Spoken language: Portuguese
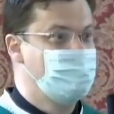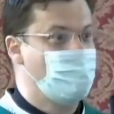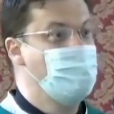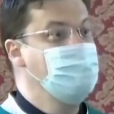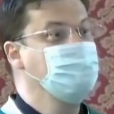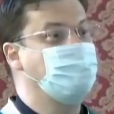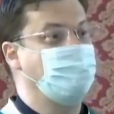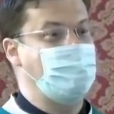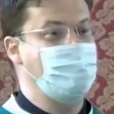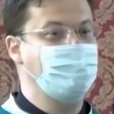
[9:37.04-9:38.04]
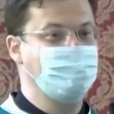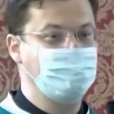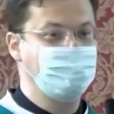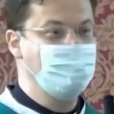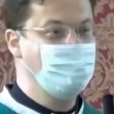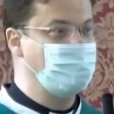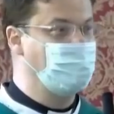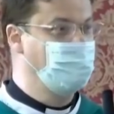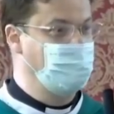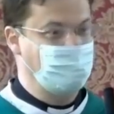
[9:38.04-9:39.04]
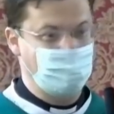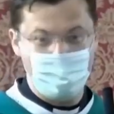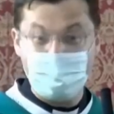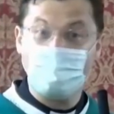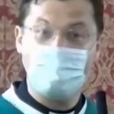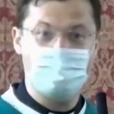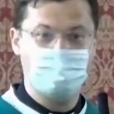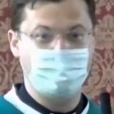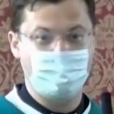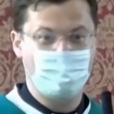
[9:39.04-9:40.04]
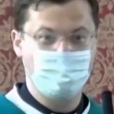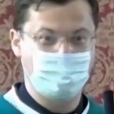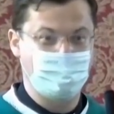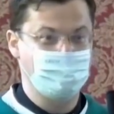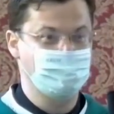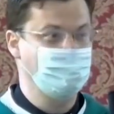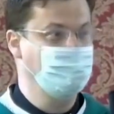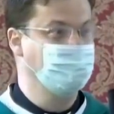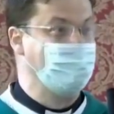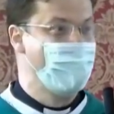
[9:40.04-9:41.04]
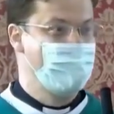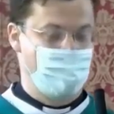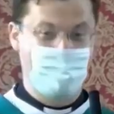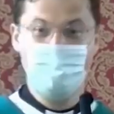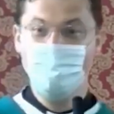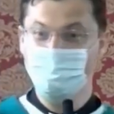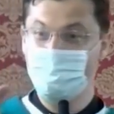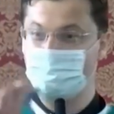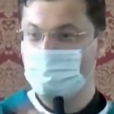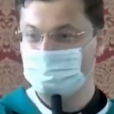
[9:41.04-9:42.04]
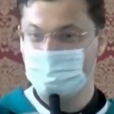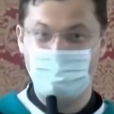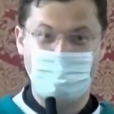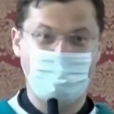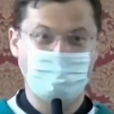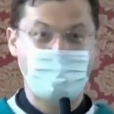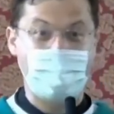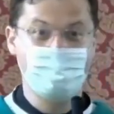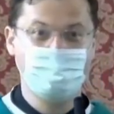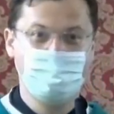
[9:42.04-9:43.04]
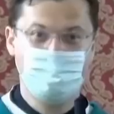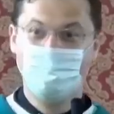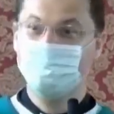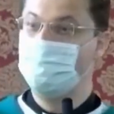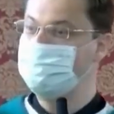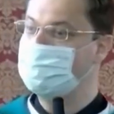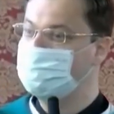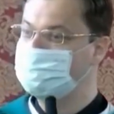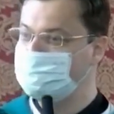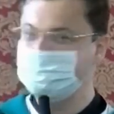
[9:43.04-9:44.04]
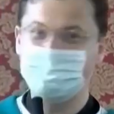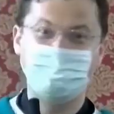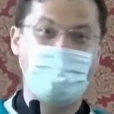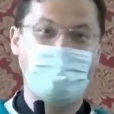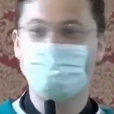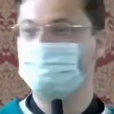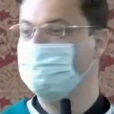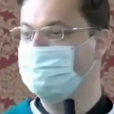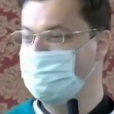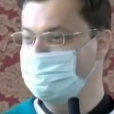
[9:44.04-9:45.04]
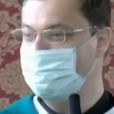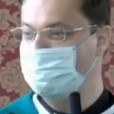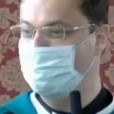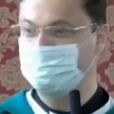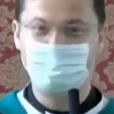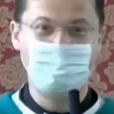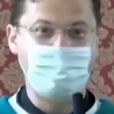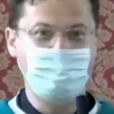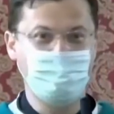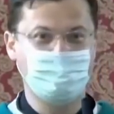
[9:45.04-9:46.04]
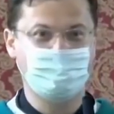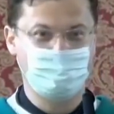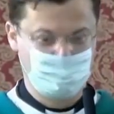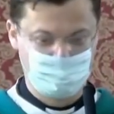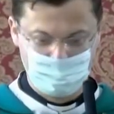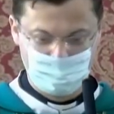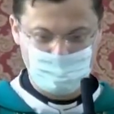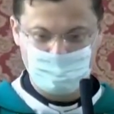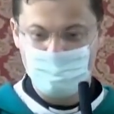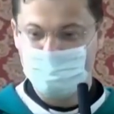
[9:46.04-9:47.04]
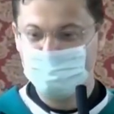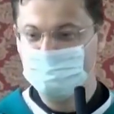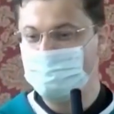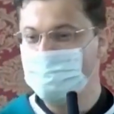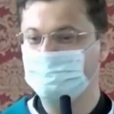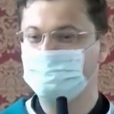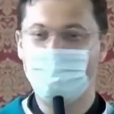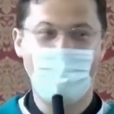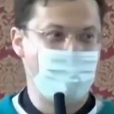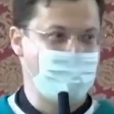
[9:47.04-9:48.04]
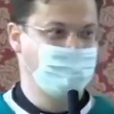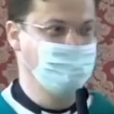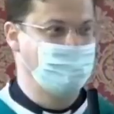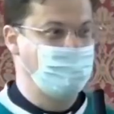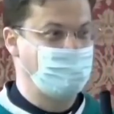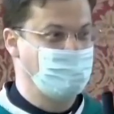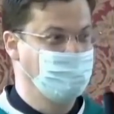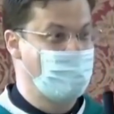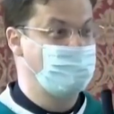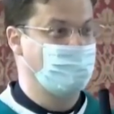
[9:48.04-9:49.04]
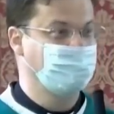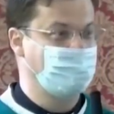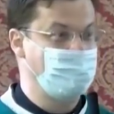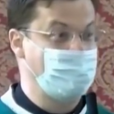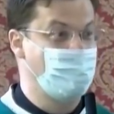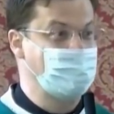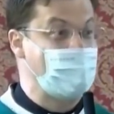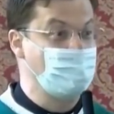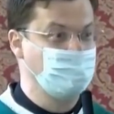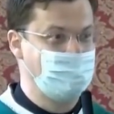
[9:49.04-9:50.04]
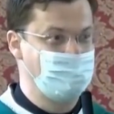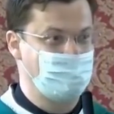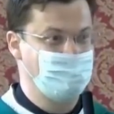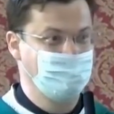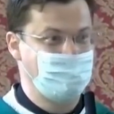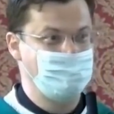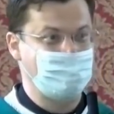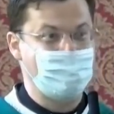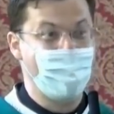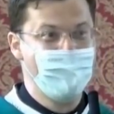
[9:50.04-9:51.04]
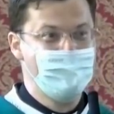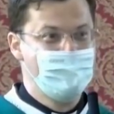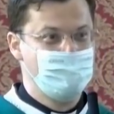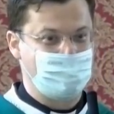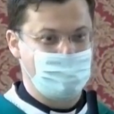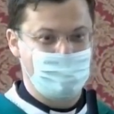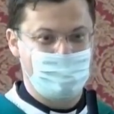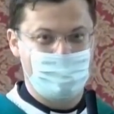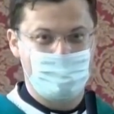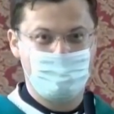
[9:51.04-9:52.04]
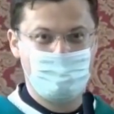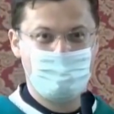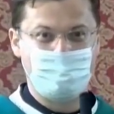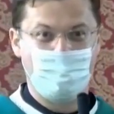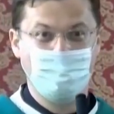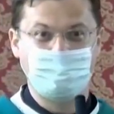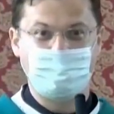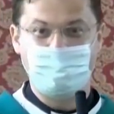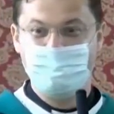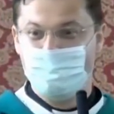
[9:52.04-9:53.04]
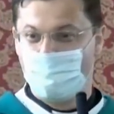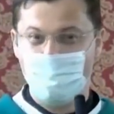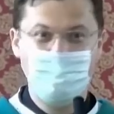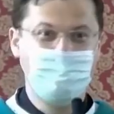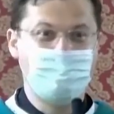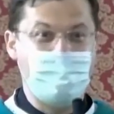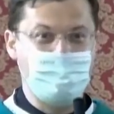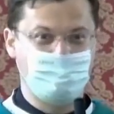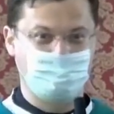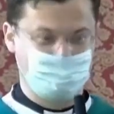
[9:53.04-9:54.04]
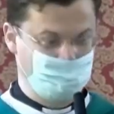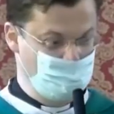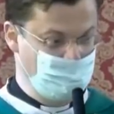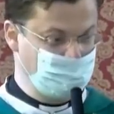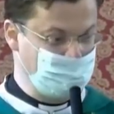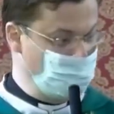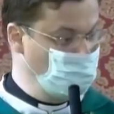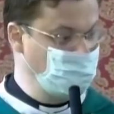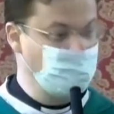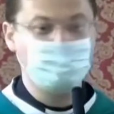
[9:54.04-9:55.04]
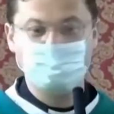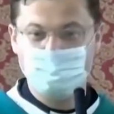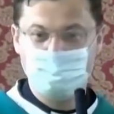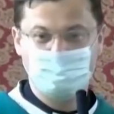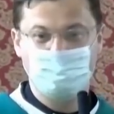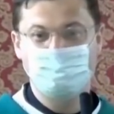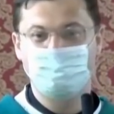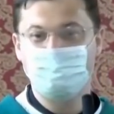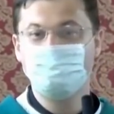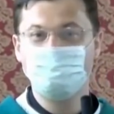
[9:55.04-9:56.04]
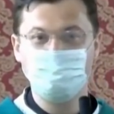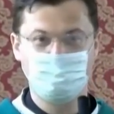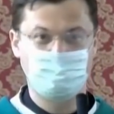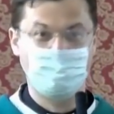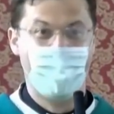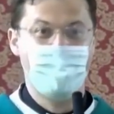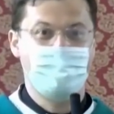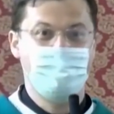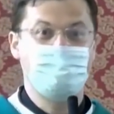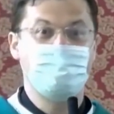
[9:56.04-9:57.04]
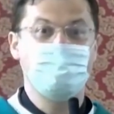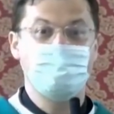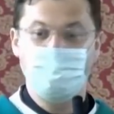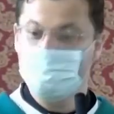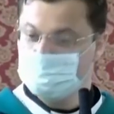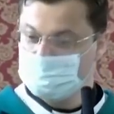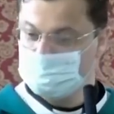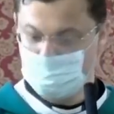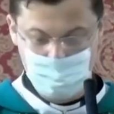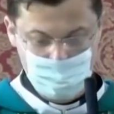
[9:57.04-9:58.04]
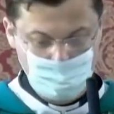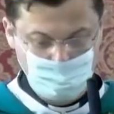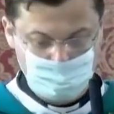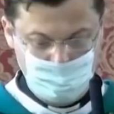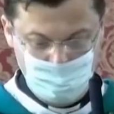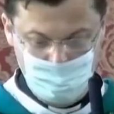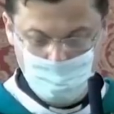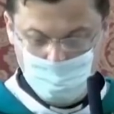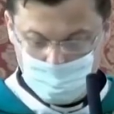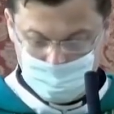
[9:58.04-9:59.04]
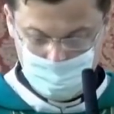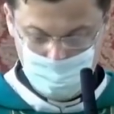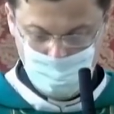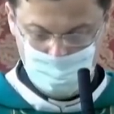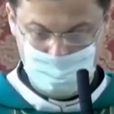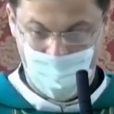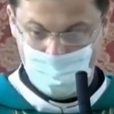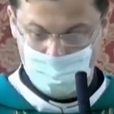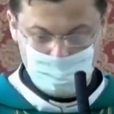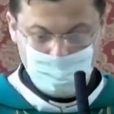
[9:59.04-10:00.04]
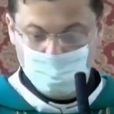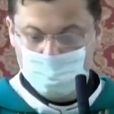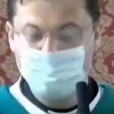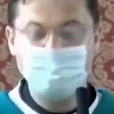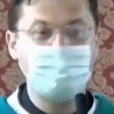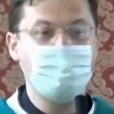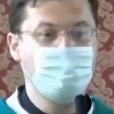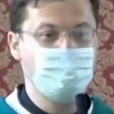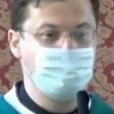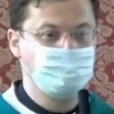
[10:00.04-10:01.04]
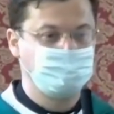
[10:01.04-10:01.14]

quando o padre tem um problema na paróquia, na congregação, ele muda para outra paróquia, muda para outra cidade, muda até para outro país. Casamento não tem isso não, padre. Não dá para mudar para outra paróquia, não dá para mudar para outra comunidade. Nós, para onde nós formos, nós vamos juntos. Então, eu sei que é um desafio muito grande, não tenho dúvida nenhuma.